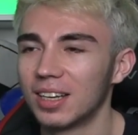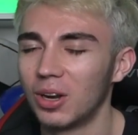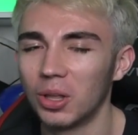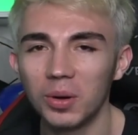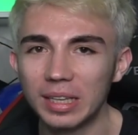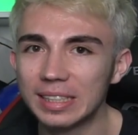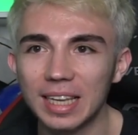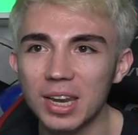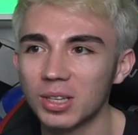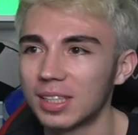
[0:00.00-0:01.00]
Lo digo en
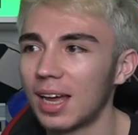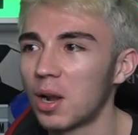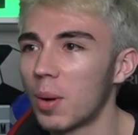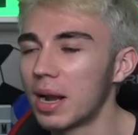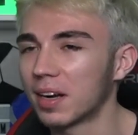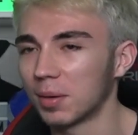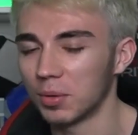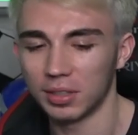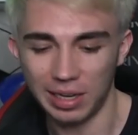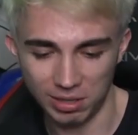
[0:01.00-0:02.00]
serio, o sea, lo van a
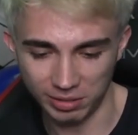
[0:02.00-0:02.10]
remontar.